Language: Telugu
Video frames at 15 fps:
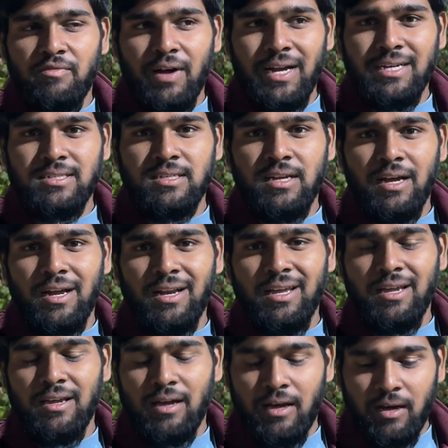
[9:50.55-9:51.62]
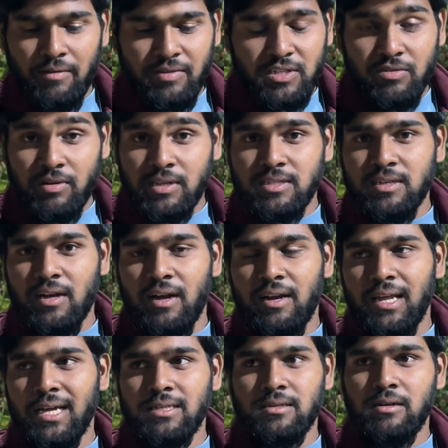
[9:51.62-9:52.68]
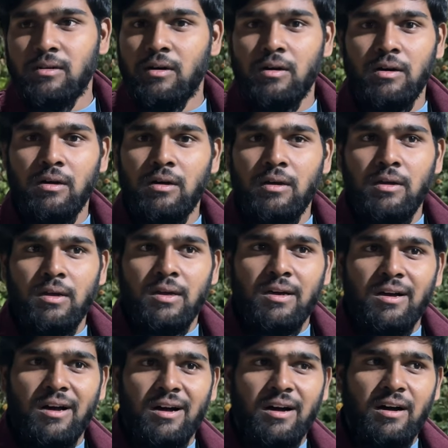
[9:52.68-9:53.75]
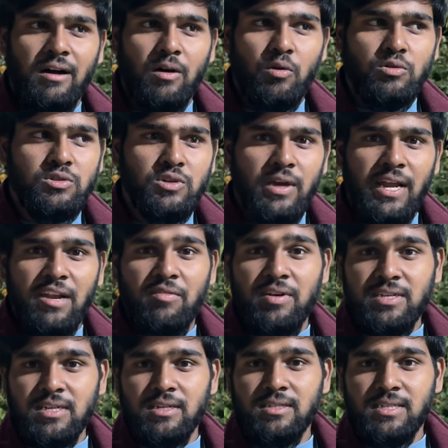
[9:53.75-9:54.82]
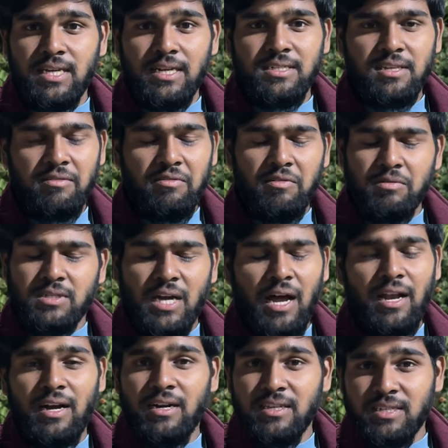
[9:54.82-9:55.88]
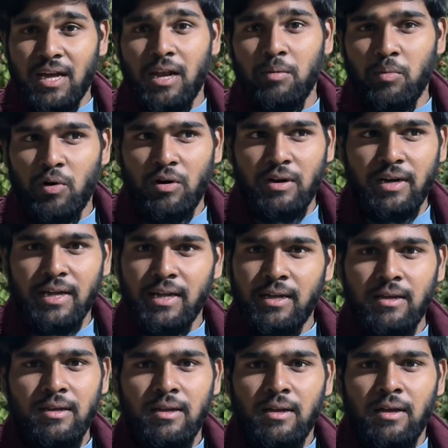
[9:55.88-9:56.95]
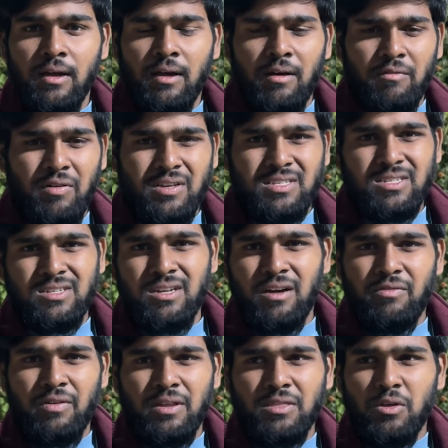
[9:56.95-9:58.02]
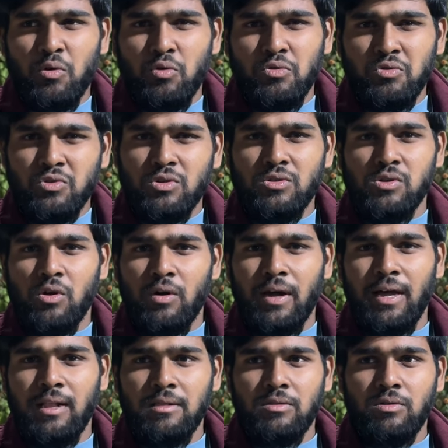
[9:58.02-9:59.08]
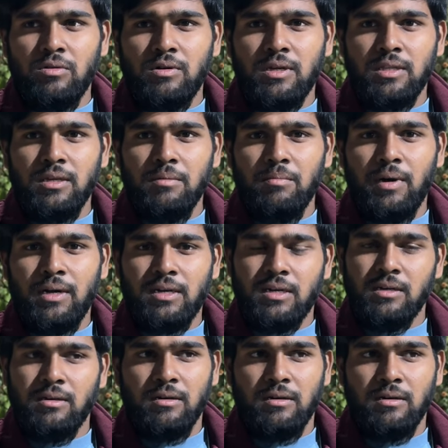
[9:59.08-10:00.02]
ఫైట్స్ కానీ ఆ విజువల్స్ కానీ అసలు కొంచెం ఎలివేషన్ సీన్స్ అవి చాలా అంటే చాలా బాగుంటాయి ఫస్ట్ హాఫ్ అంతా కొంచెం స్లోగా వెళ్తూ ఉంటుంది బట్